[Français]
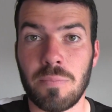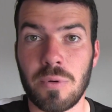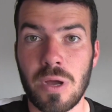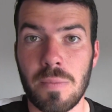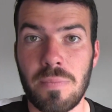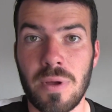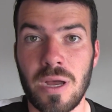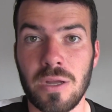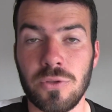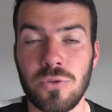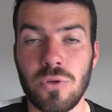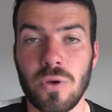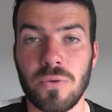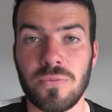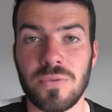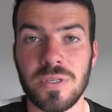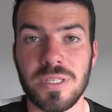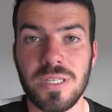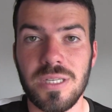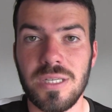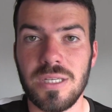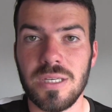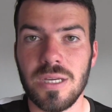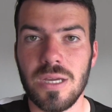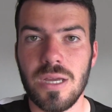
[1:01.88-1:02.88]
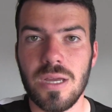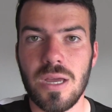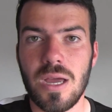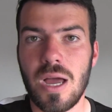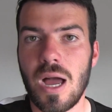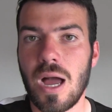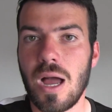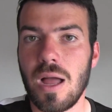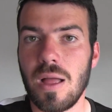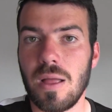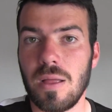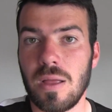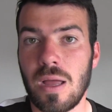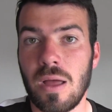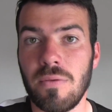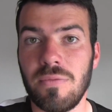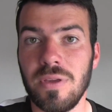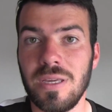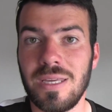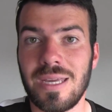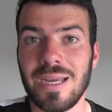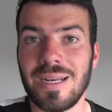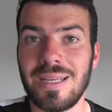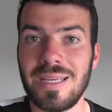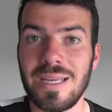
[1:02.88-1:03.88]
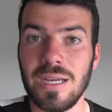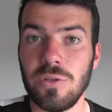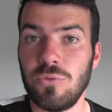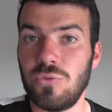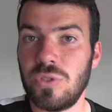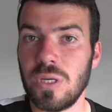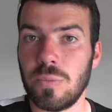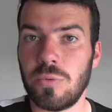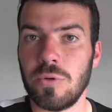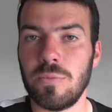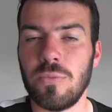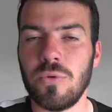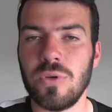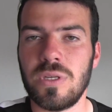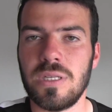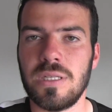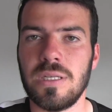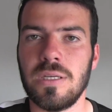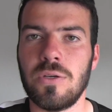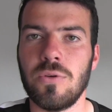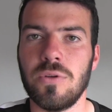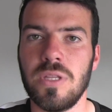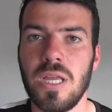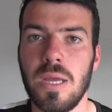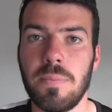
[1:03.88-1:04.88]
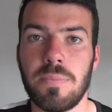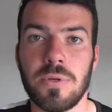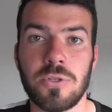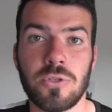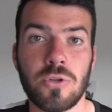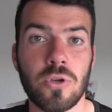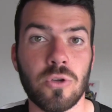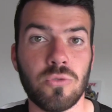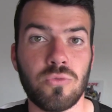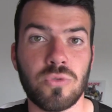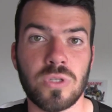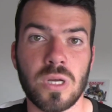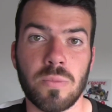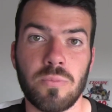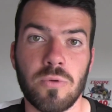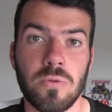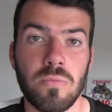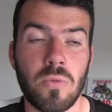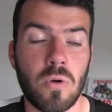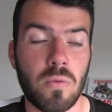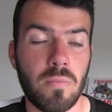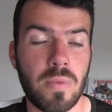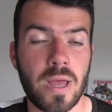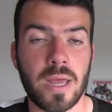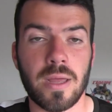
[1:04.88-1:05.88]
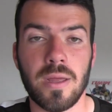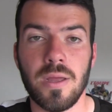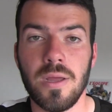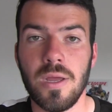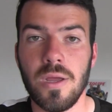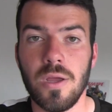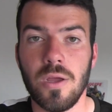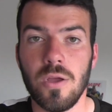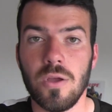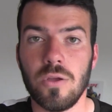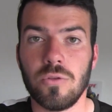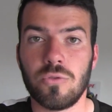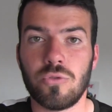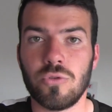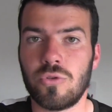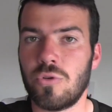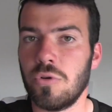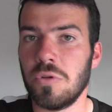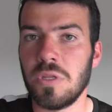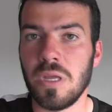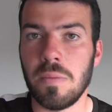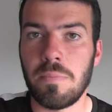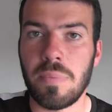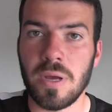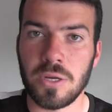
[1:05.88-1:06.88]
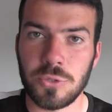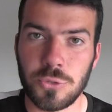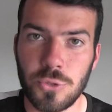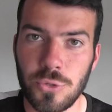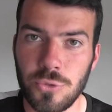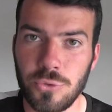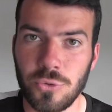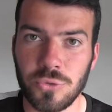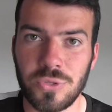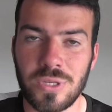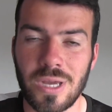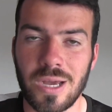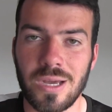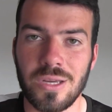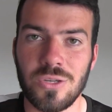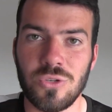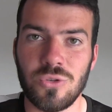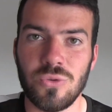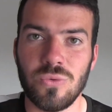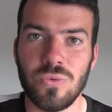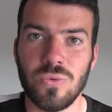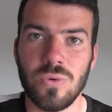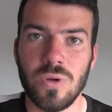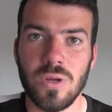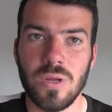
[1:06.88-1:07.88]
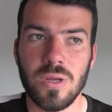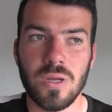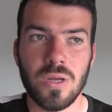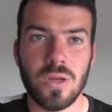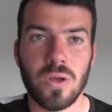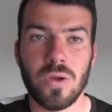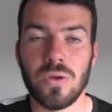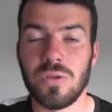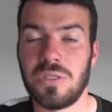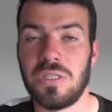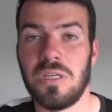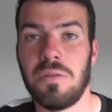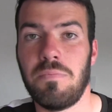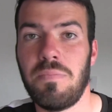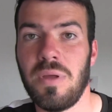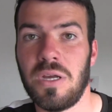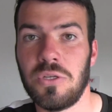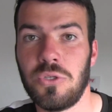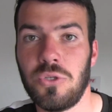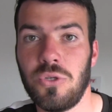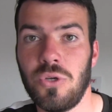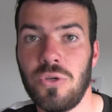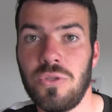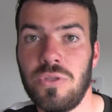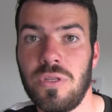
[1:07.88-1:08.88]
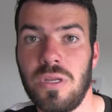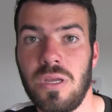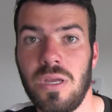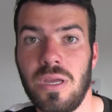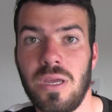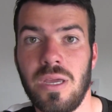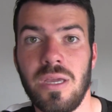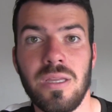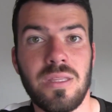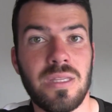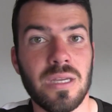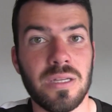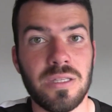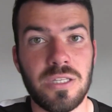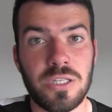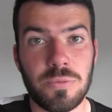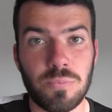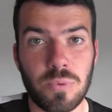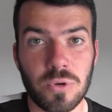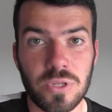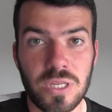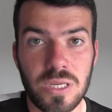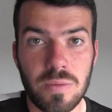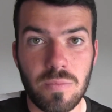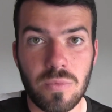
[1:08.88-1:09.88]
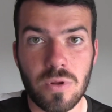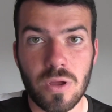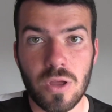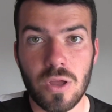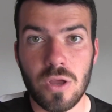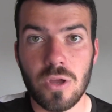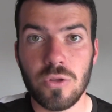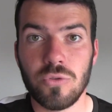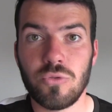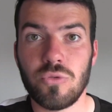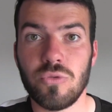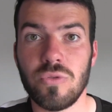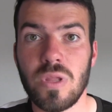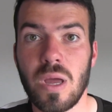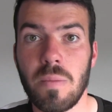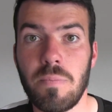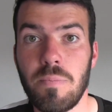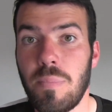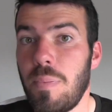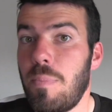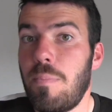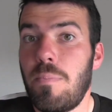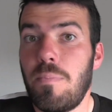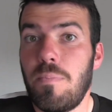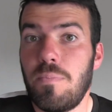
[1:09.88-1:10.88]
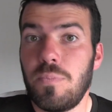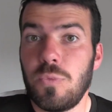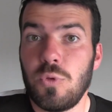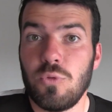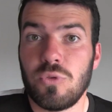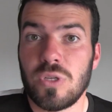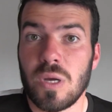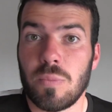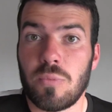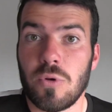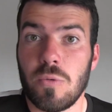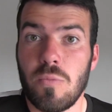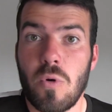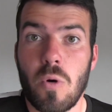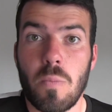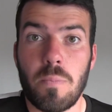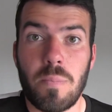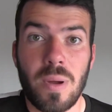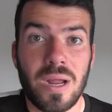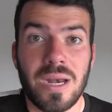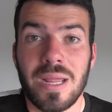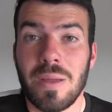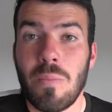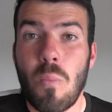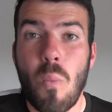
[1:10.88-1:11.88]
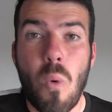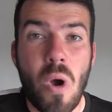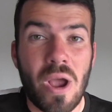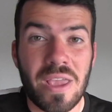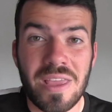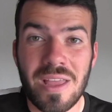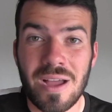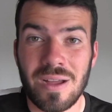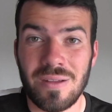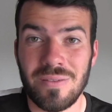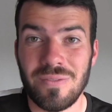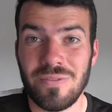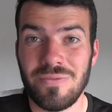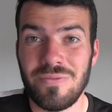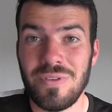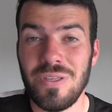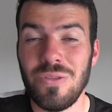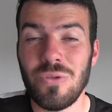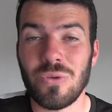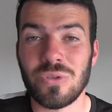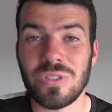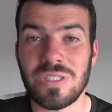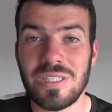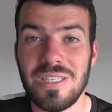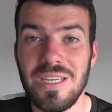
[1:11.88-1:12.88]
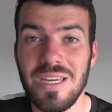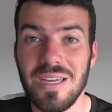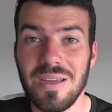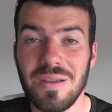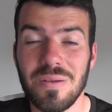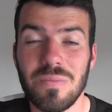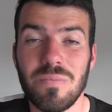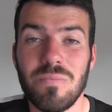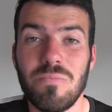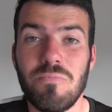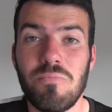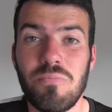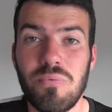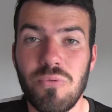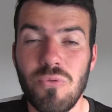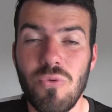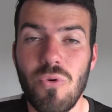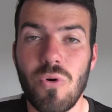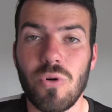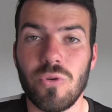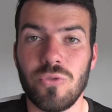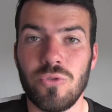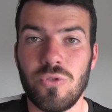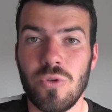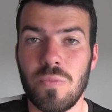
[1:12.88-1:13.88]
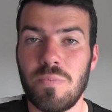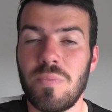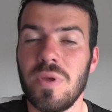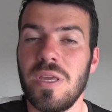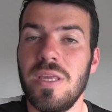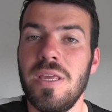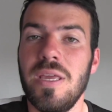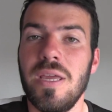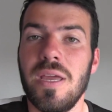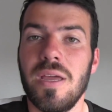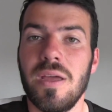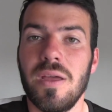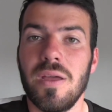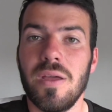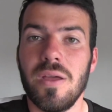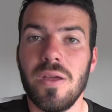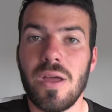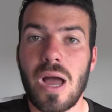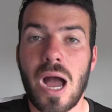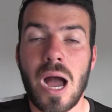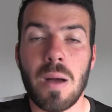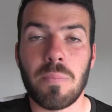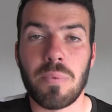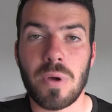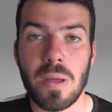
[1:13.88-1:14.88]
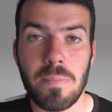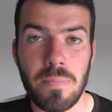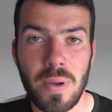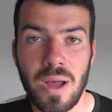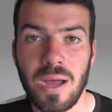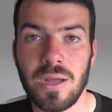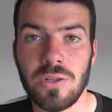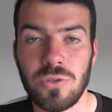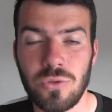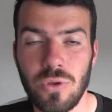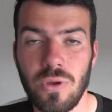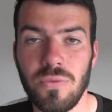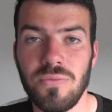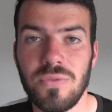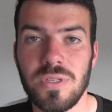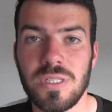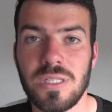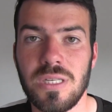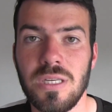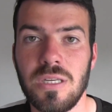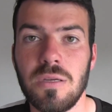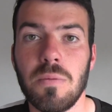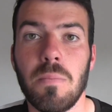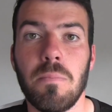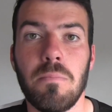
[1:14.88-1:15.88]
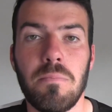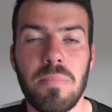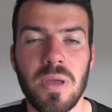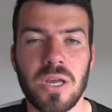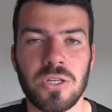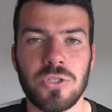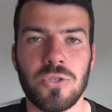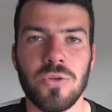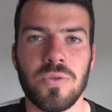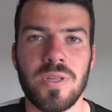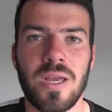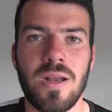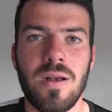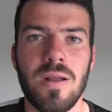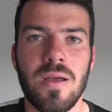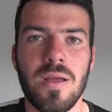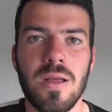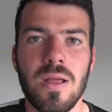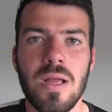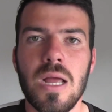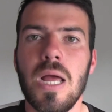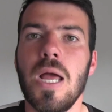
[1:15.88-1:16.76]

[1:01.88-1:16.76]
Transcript: un préparateur physique, avec quelqu'un tout simplement qui s'y connaît, parce que tout simplement, ben, tu ne connais personne dans ta région, euh, cette personne est indisponible, tu n'as tout simplement pas les moyens financiers pour te payer un préparateur physique personnel,